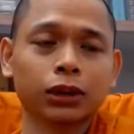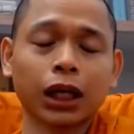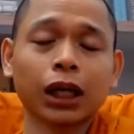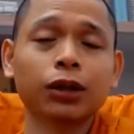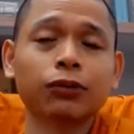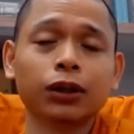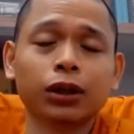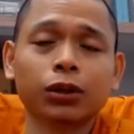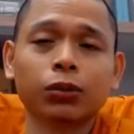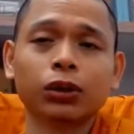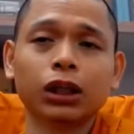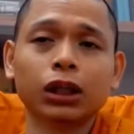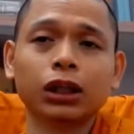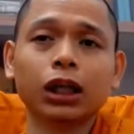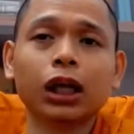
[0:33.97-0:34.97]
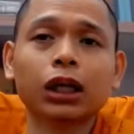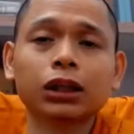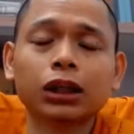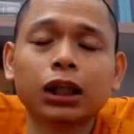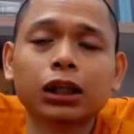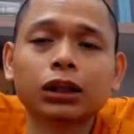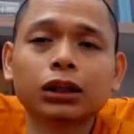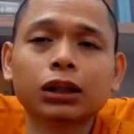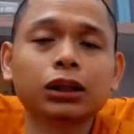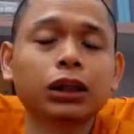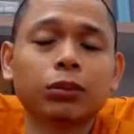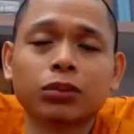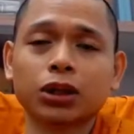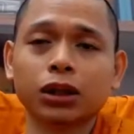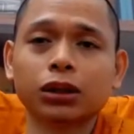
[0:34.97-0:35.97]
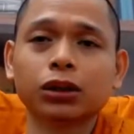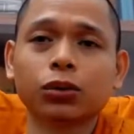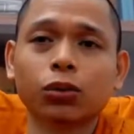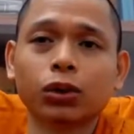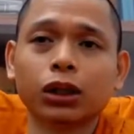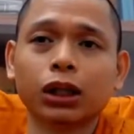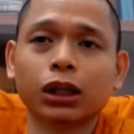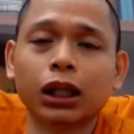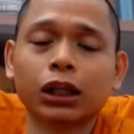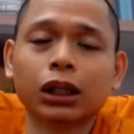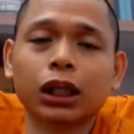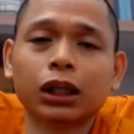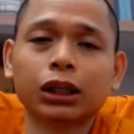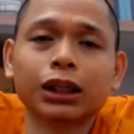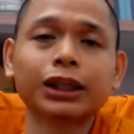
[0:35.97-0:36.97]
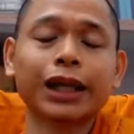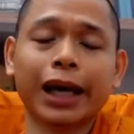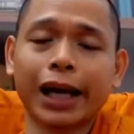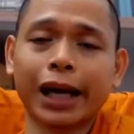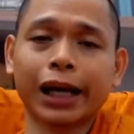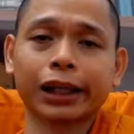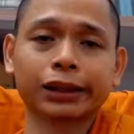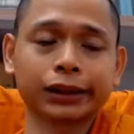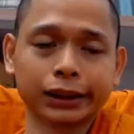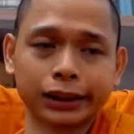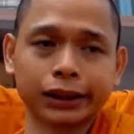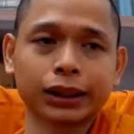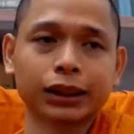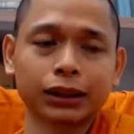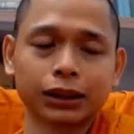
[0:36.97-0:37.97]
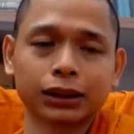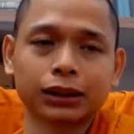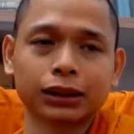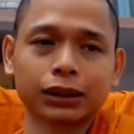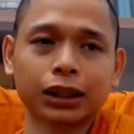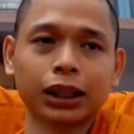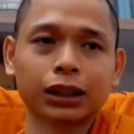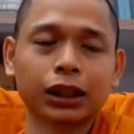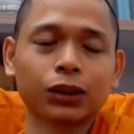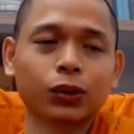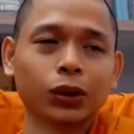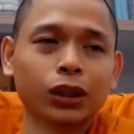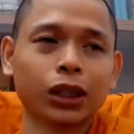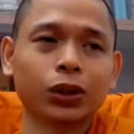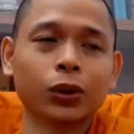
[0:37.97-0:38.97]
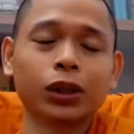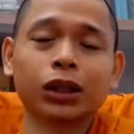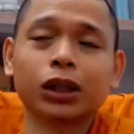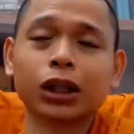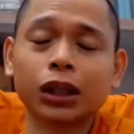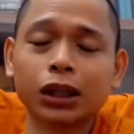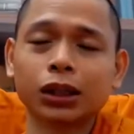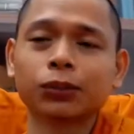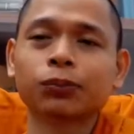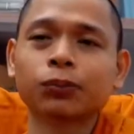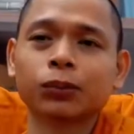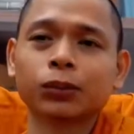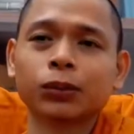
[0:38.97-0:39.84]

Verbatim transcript: thay vì quý vị nhớ đến tứ niệm xứ quý vị lại nhớ đến nhà cửa nhớ đến chuyện này chuyện kia